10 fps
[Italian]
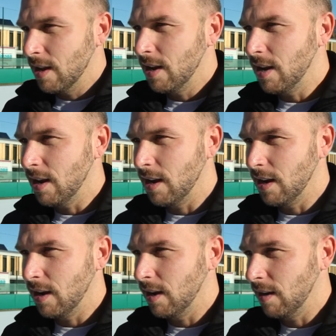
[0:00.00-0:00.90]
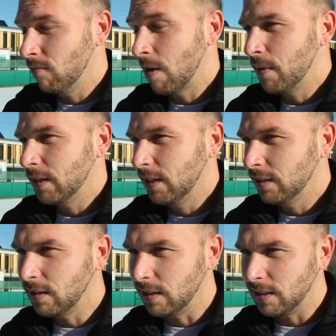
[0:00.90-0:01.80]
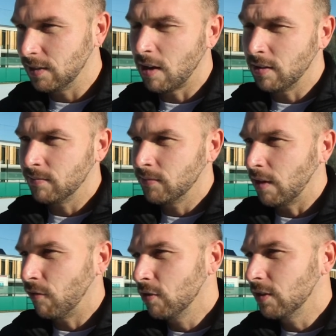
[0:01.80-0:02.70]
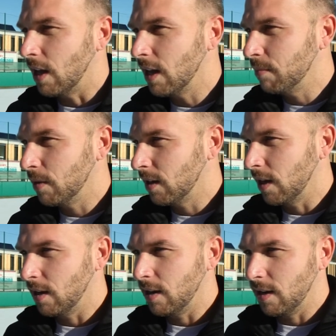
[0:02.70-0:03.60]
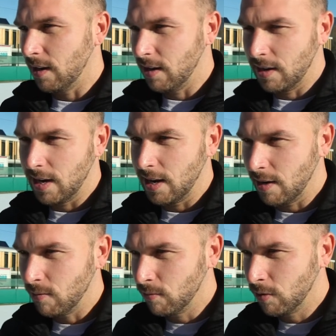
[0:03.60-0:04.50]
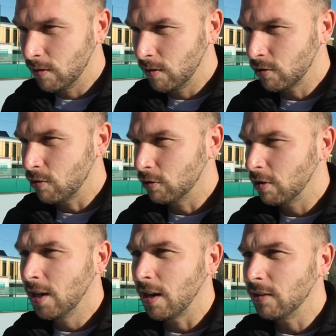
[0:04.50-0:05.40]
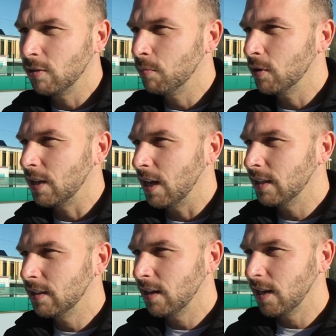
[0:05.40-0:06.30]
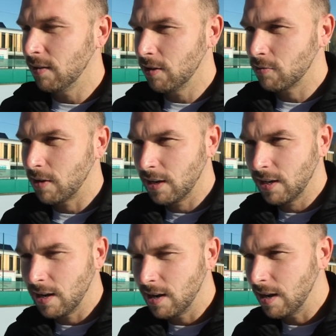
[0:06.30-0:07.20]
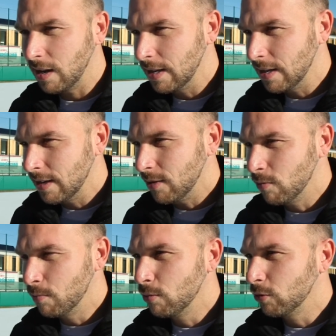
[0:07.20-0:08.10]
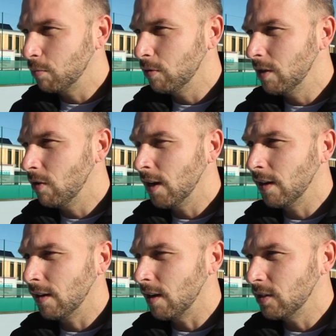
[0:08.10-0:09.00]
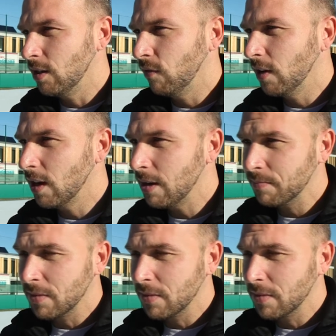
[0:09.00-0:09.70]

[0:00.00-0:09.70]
è una partita da, da, da affrontare perché è uno scontro diretto importante, è una squadra che ha un punto più di noi in classifica